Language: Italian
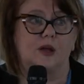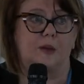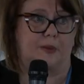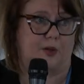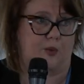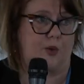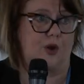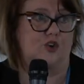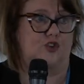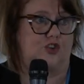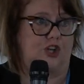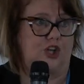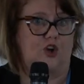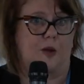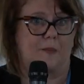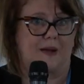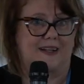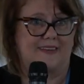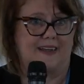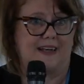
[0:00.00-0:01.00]
e per quello dico
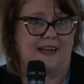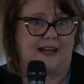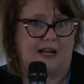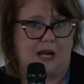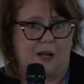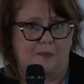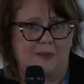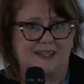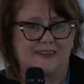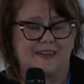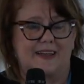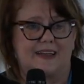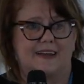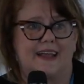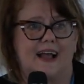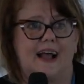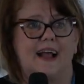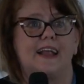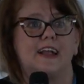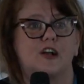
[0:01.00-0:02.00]
è materia nella
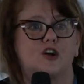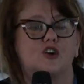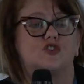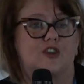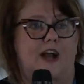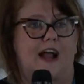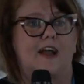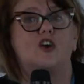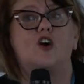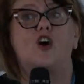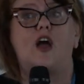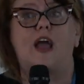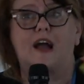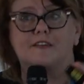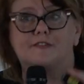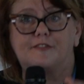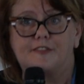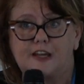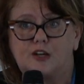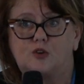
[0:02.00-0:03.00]
materia, il contrario è
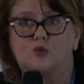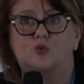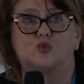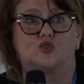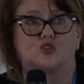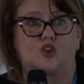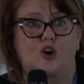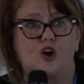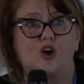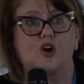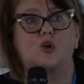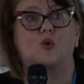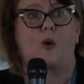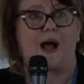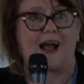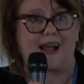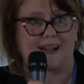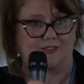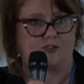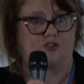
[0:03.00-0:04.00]
avvenuto
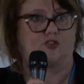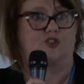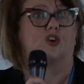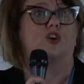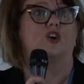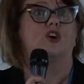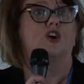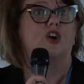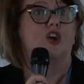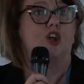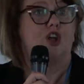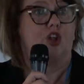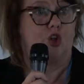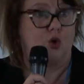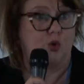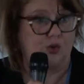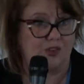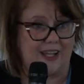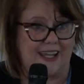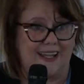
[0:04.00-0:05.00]
quando gli
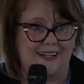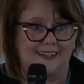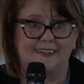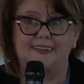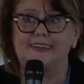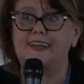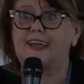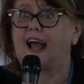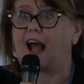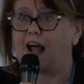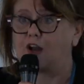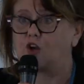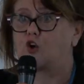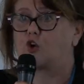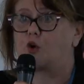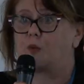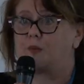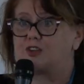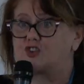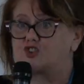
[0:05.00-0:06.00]
utenti hanno
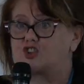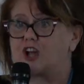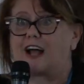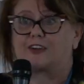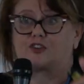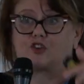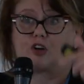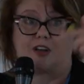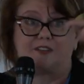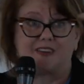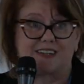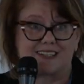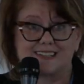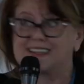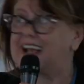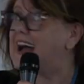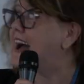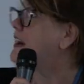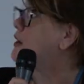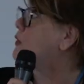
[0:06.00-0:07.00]
cominciato a
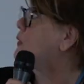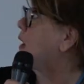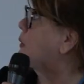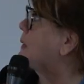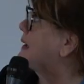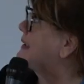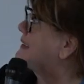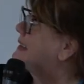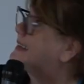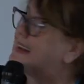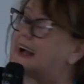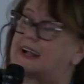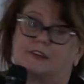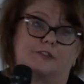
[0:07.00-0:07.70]
riversare una quantità di